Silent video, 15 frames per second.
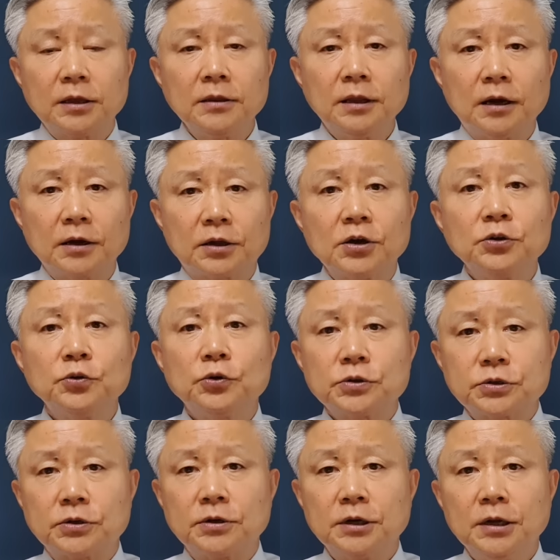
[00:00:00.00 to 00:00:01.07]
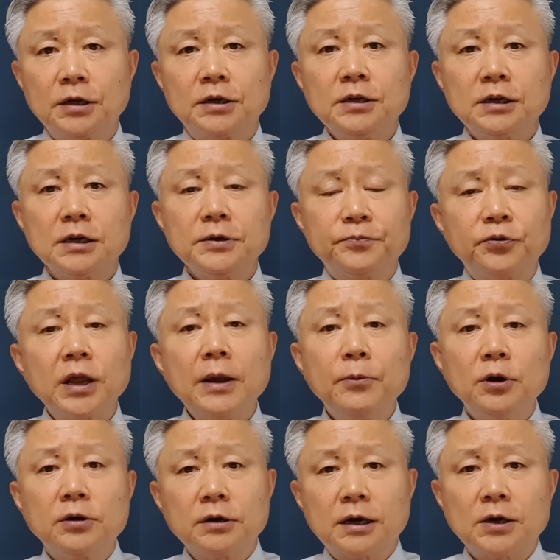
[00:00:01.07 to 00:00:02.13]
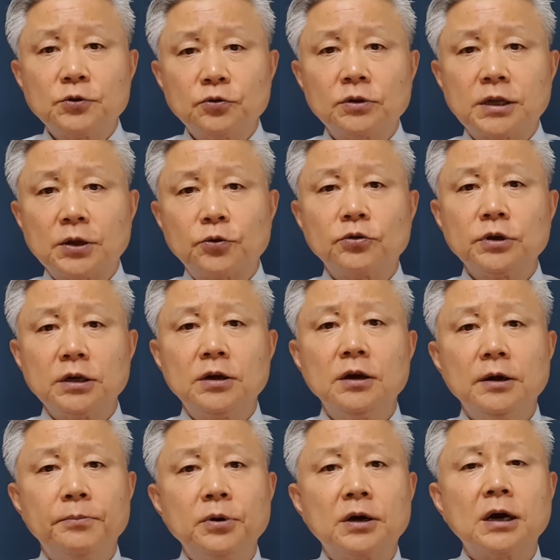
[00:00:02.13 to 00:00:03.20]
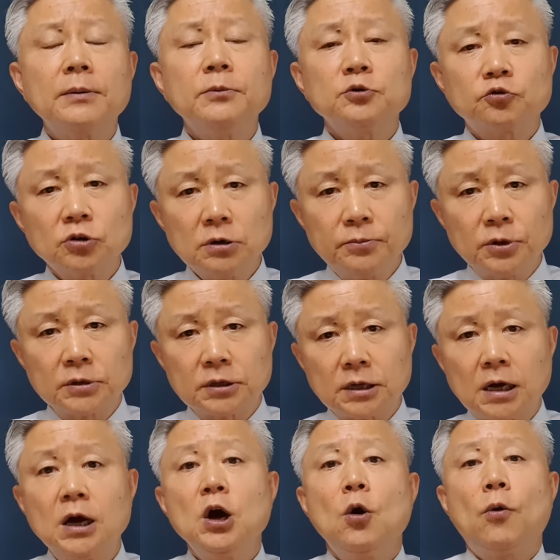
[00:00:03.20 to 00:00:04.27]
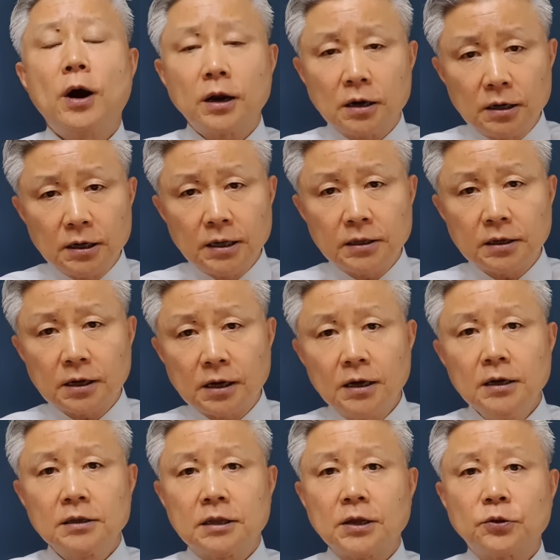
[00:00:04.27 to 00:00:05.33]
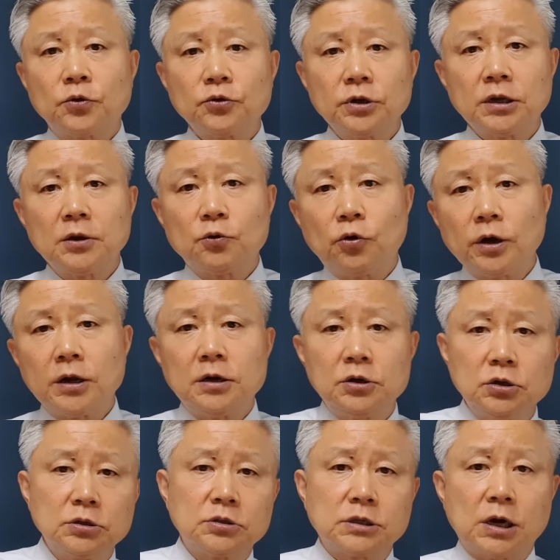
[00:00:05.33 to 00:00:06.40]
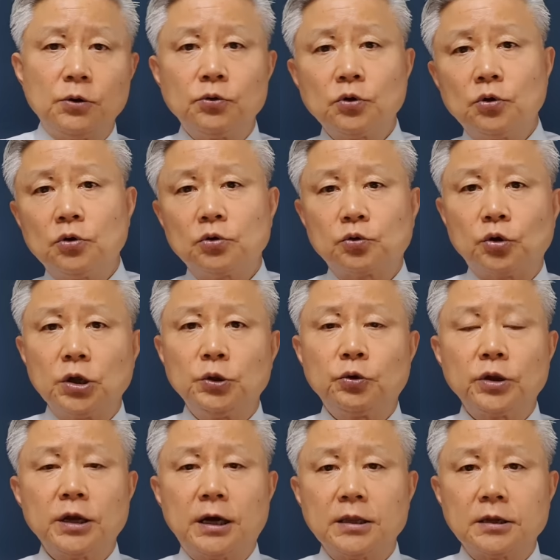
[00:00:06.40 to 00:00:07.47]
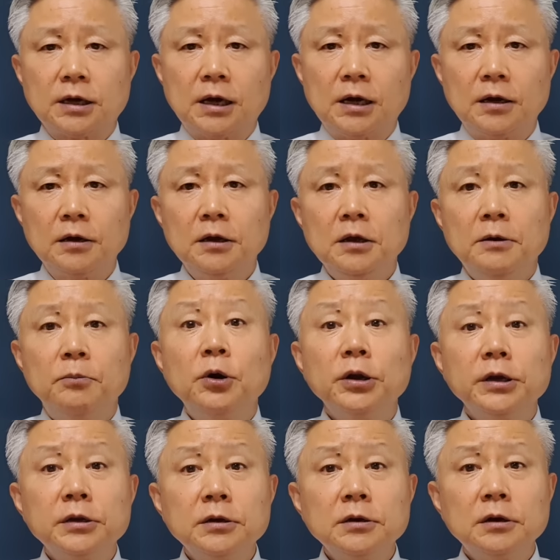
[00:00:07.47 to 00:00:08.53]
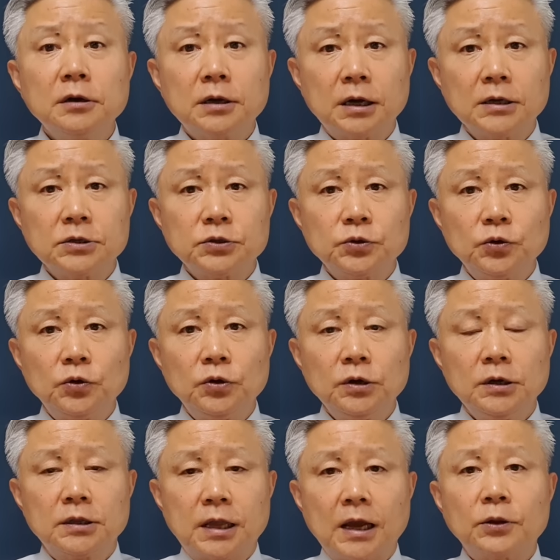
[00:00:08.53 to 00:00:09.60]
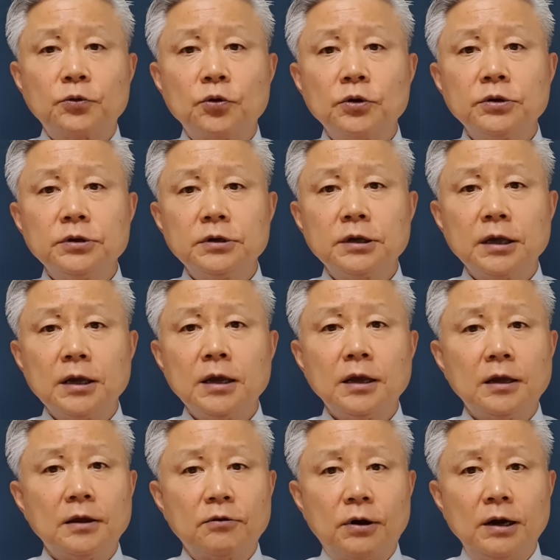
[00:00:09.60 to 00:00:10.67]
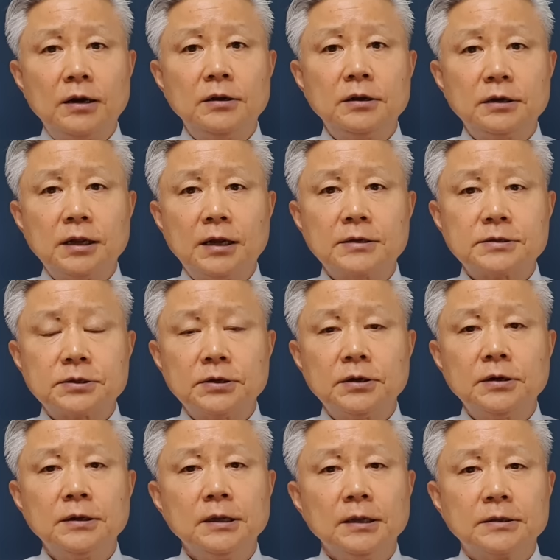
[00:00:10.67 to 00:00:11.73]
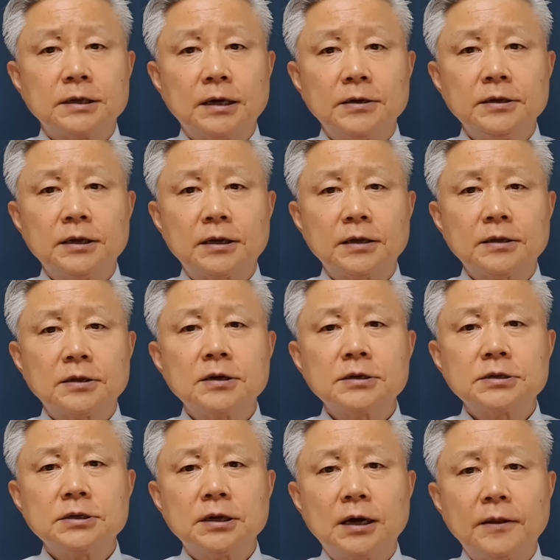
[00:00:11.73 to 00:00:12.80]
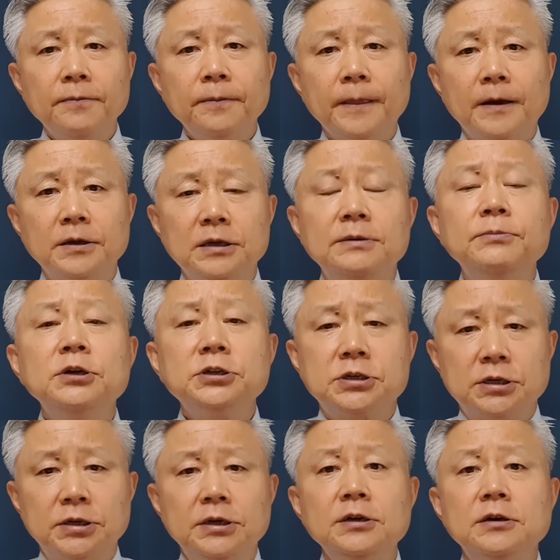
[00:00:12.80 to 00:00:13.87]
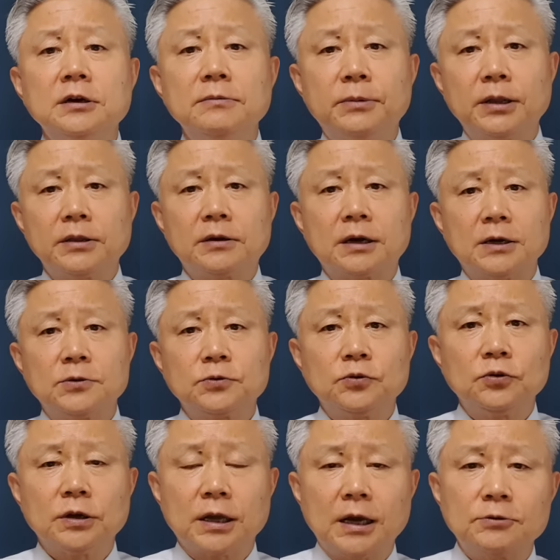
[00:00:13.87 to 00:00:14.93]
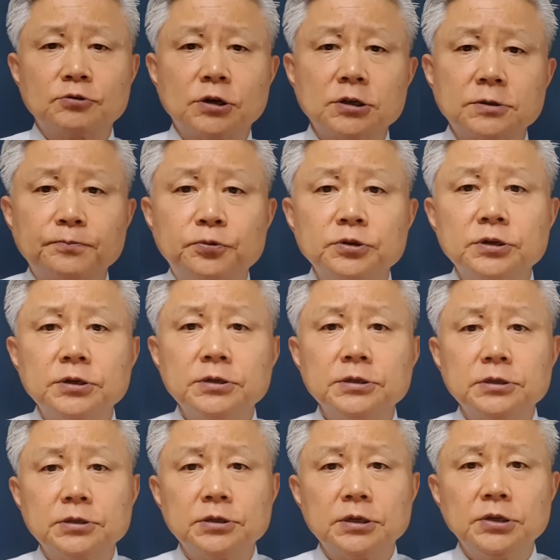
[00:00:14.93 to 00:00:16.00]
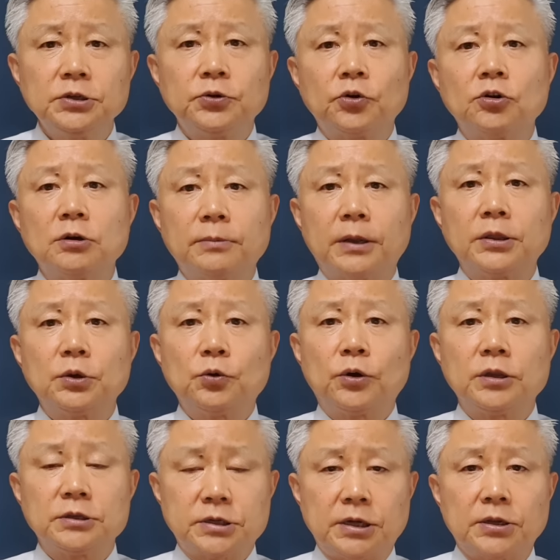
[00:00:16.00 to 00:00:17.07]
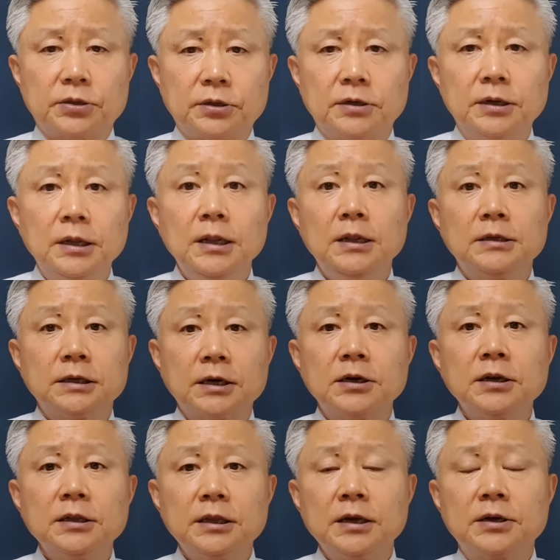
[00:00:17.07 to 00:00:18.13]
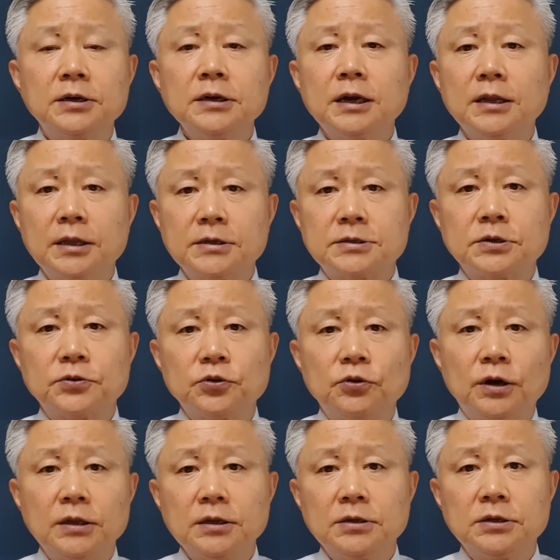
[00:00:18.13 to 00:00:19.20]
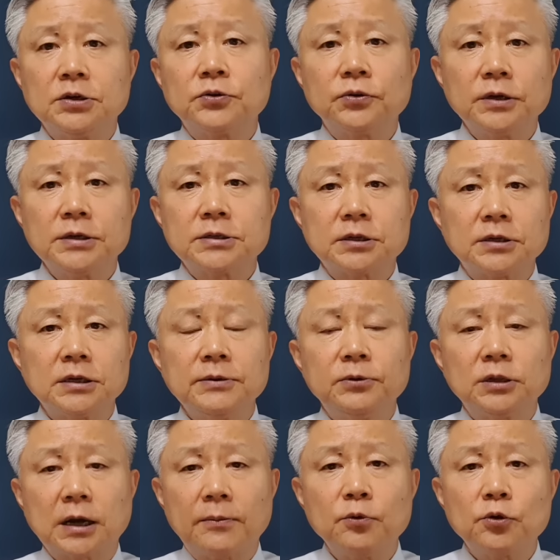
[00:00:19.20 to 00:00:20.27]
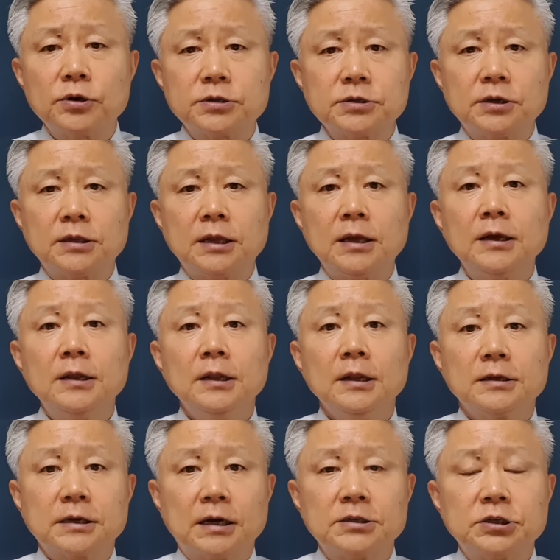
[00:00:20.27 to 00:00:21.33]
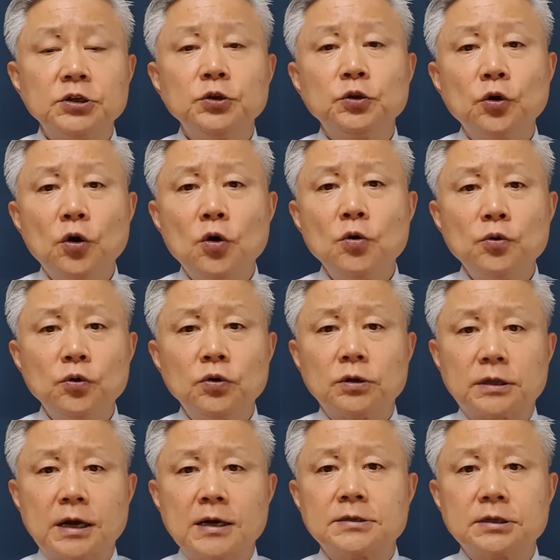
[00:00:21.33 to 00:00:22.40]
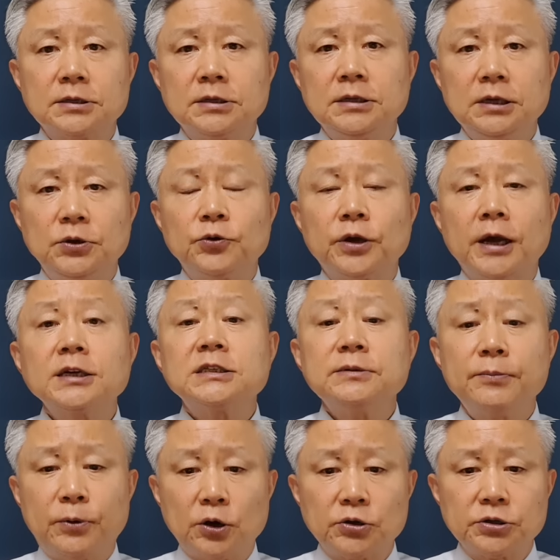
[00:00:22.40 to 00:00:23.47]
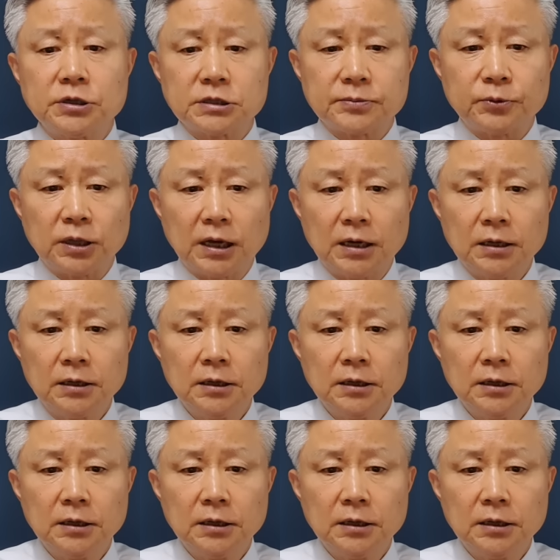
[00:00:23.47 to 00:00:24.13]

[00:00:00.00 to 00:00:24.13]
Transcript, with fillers: 된다. 경로술. 그러니까 이 프레임을 걸어가지고 대통령이 뻑하면 술을 먹더라. 화를 내더라. 대통령이 고개를 좌우로 도리도리 하더라. 뭐 이런 걸 가지고 대통령에 관련해서 자 이렇게 특정한 아, 이미지 이런 걸 만들어 가지고 계속해서 부정적인 여론을 만들고 있는 세력들 자 그런데 거기에 대해서 그동안 여권에서는 입을 다물고 있었는데 자 신동욱 당선인이 여기 핵심을 바로 찔렀습니다